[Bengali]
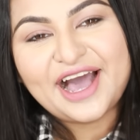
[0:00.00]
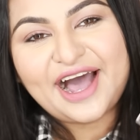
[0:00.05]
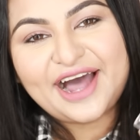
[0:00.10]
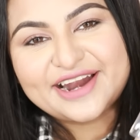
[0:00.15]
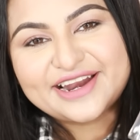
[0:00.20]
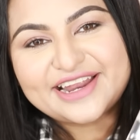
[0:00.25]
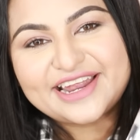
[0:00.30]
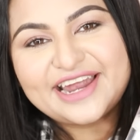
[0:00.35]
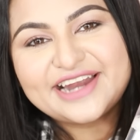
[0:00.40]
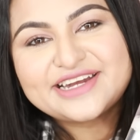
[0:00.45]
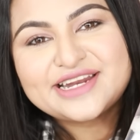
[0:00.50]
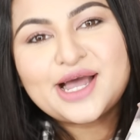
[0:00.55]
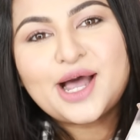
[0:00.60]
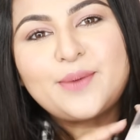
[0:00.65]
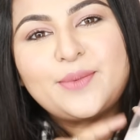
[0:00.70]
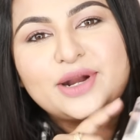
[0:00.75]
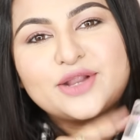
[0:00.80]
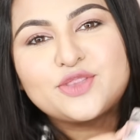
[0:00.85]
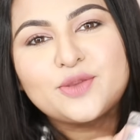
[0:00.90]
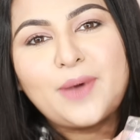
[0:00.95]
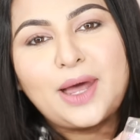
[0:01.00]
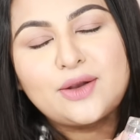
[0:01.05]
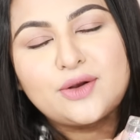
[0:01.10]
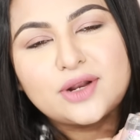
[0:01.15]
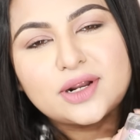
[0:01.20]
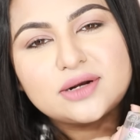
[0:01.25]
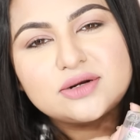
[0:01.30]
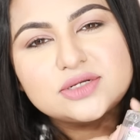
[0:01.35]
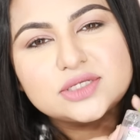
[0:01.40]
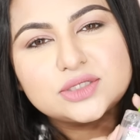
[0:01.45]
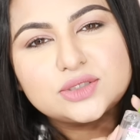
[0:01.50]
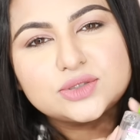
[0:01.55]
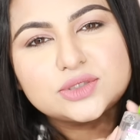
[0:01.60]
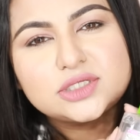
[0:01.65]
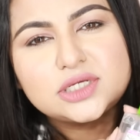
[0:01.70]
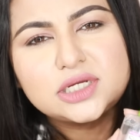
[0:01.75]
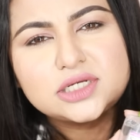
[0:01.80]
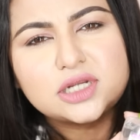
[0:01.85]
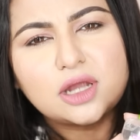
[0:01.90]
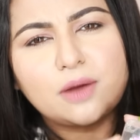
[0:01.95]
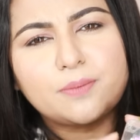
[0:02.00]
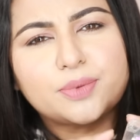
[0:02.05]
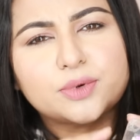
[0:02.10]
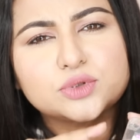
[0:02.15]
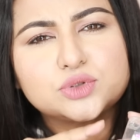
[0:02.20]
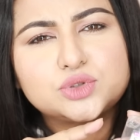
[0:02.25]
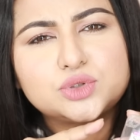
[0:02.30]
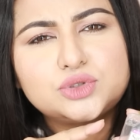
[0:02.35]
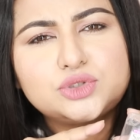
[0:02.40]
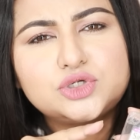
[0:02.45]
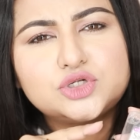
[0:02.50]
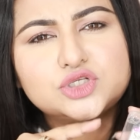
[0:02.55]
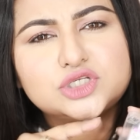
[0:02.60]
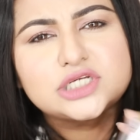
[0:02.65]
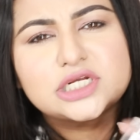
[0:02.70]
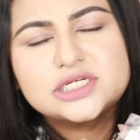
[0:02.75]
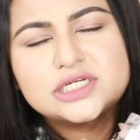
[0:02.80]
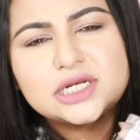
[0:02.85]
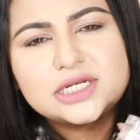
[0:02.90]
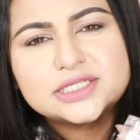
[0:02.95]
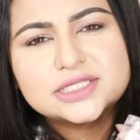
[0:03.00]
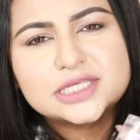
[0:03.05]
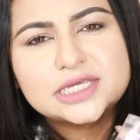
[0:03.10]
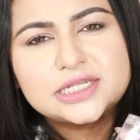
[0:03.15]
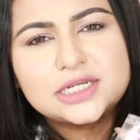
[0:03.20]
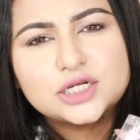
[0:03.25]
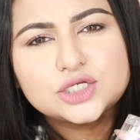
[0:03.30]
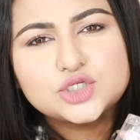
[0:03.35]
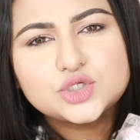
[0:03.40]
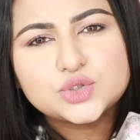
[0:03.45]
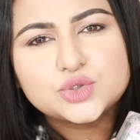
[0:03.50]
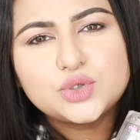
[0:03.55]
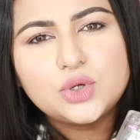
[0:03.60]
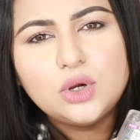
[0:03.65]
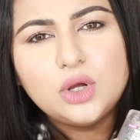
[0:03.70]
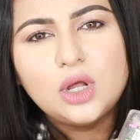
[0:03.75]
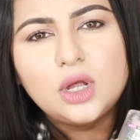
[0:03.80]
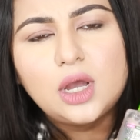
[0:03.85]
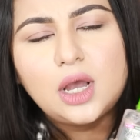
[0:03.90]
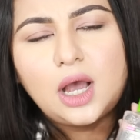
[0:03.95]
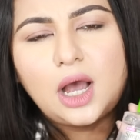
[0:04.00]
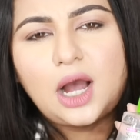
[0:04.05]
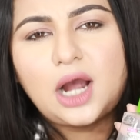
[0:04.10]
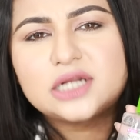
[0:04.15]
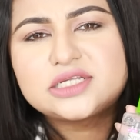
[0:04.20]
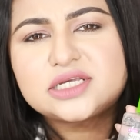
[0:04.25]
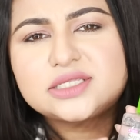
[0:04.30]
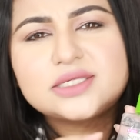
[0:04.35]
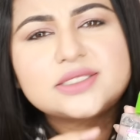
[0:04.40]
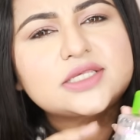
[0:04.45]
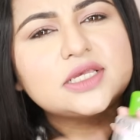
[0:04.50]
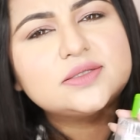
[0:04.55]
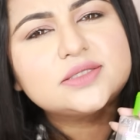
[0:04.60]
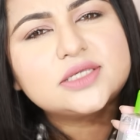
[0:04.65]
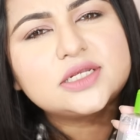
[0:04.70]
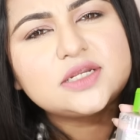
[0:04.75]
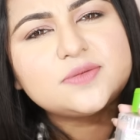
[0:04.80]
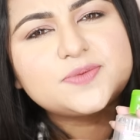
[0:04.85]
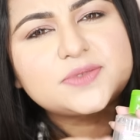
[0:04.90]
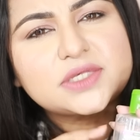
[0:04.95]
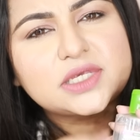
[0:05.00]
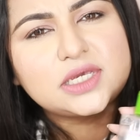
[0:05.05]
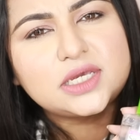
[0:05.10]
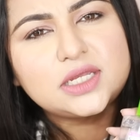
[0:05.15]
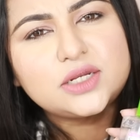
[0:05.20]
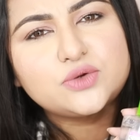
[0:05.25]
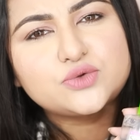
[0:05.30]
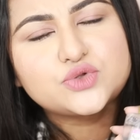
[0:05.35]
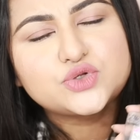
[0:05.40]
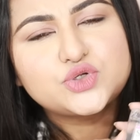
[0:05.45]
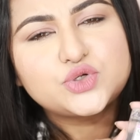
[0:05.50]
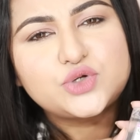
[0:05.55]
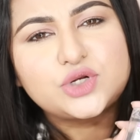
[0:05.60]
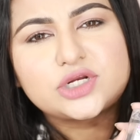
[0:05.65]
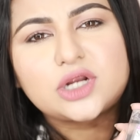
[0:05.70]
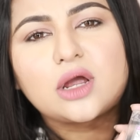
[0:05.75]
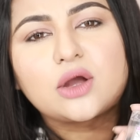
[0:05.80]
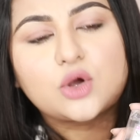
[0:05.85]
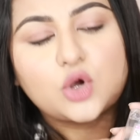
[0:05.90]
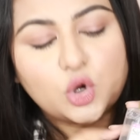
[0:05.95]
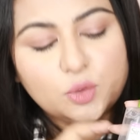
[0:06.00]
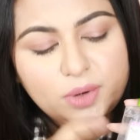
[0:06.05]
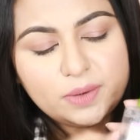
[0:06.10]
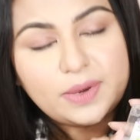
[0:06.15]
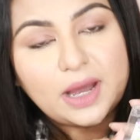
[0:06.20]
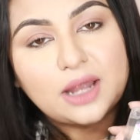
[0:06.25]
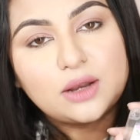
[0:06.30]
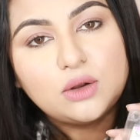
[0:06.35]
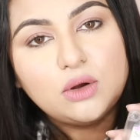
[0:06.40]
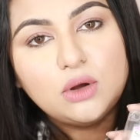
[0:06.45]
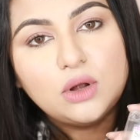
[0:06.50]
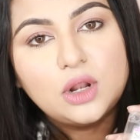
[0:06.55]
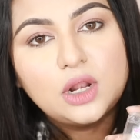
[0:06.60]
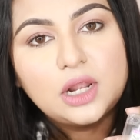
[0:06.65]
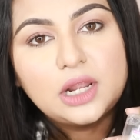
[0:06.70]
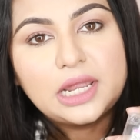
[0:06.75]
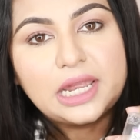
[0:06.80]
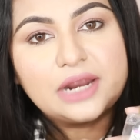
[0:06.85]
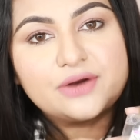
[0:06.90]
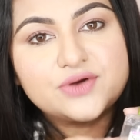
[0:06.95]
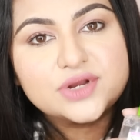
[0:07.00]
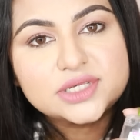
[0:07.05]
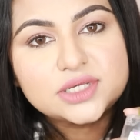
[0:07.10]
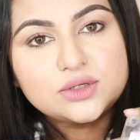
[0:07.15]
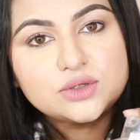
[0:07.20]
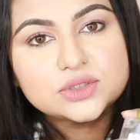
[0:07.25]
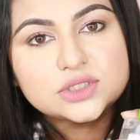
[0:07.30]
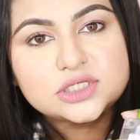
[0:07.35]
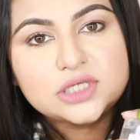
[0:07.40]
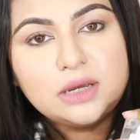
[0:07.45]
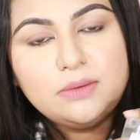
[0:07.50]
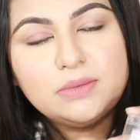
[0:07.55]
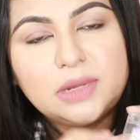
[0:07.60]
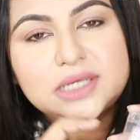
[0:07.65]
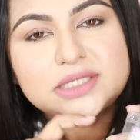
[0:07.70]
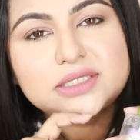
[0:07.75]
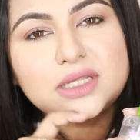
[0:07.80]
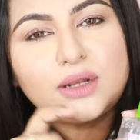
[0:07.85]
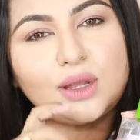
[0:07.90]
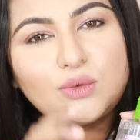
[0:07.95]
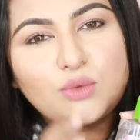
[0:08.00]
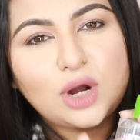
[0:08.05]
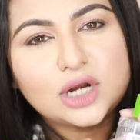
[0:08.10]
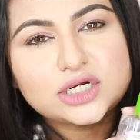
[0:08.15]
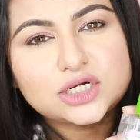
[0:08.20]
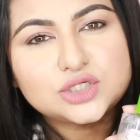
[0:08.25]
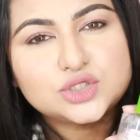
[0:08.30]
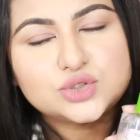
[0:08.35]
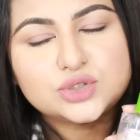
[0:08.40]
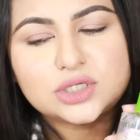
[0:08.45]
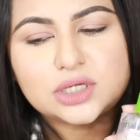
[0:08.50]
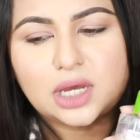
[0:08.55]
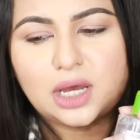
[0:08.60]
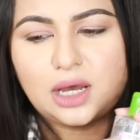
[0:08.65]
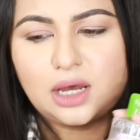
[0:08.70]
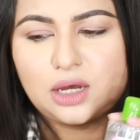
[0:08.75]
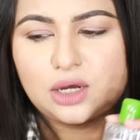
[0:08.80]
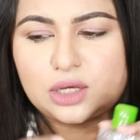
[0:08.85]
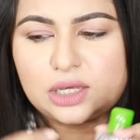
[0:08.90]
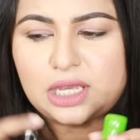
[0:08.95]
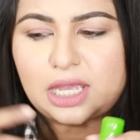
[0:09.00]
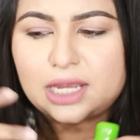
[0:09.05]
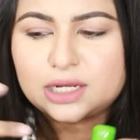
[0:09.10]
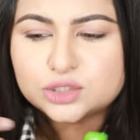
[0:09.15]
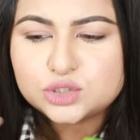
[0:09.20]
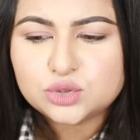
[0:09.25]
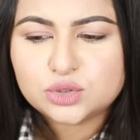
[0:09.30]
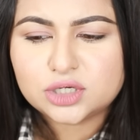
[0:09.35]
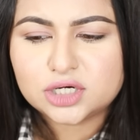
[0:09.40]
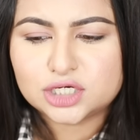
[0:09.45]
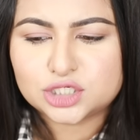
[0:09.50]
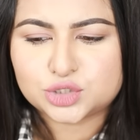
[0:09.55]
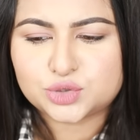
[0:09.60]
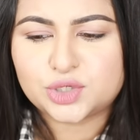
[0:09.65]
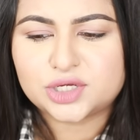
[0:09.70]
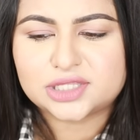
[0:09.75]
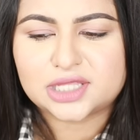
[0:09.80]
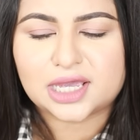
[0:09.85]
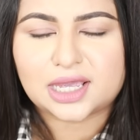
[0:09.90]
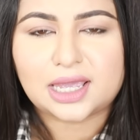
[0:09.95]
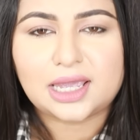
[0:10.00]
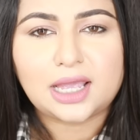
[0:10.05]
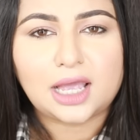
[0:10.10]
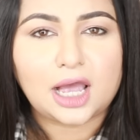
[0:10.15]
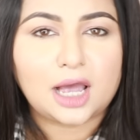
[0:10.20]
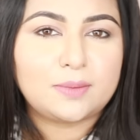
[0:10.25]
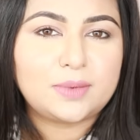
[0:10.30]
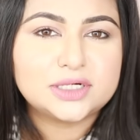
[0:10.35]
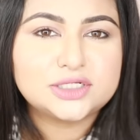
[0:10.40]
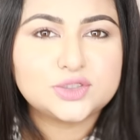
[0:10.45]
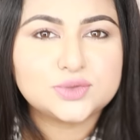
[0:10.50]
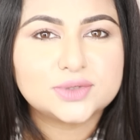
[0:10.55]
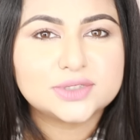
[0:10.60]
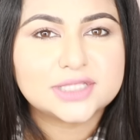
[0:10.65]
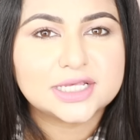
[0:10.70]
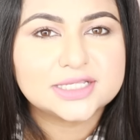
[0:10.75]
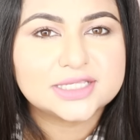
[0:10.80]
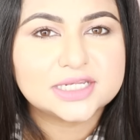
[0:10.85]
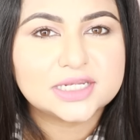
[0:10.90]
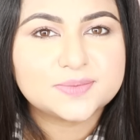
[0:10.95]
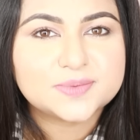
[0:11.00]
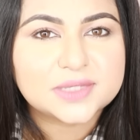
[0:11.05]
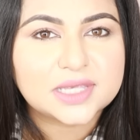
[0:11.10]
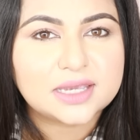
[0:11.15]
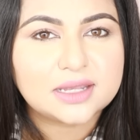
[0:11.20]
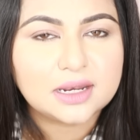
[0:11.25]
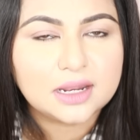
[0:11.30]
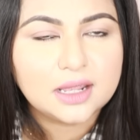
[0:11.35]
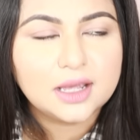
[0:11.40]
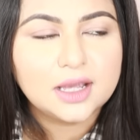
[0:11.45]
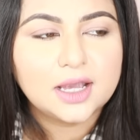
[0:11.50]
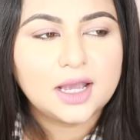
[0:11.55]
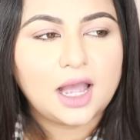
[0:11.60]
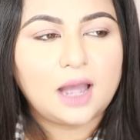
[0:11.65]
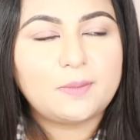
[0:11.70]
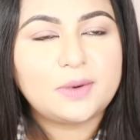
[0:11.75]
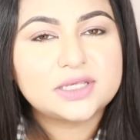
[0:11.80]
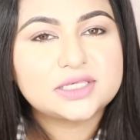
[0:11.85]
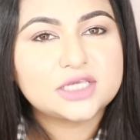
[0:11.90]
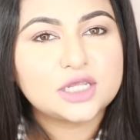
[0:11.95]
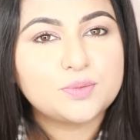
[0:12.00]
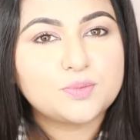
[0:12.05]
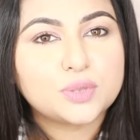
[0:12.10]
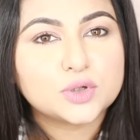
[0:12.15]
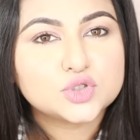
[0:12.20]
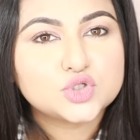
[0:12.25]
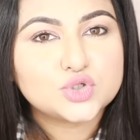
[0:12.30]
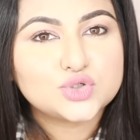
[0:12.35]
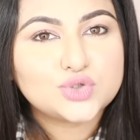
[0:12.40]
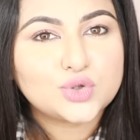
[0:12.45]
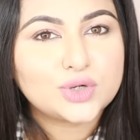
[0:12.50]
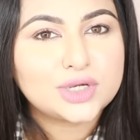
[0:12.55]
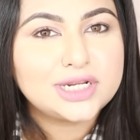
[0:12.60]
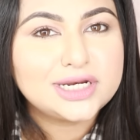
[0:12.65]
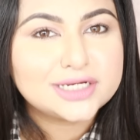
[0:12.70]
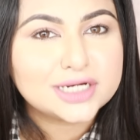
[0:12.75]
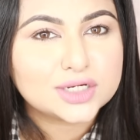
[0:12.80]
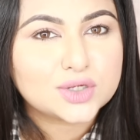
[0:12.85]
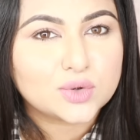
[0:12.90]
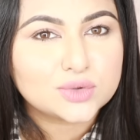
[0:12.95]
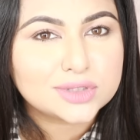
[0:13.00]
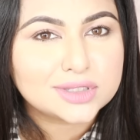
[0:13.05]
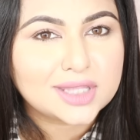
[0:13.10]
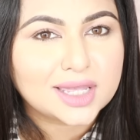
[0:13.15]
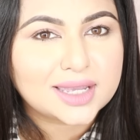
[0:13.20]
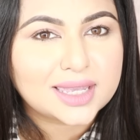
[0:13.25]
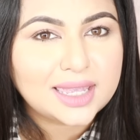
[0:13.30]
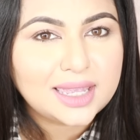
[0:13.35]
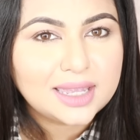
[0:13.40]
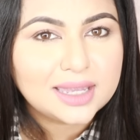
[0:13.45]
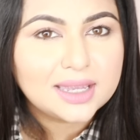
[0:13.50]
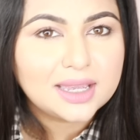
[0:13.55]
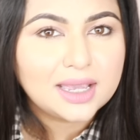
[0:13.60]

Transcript: আর এটা আমার এত ভালো লাগার রিজন হচ্ছে এটা প্রচণ্ড জেন্টেল স্কিনের জন্য আর যাদের সেন্সিটিভ স্কিন ওদের জন্য এটা খুবই ভালো এর রিজন হচ্ছে মাইসেলা ওয়াটার যদি একটু হার্স হয়ে থাকে আমার যেহেতু সেন্সিটিভ স্কিন আমার স্কিন প্রচণ্ড ইরিটেট করতে থাকে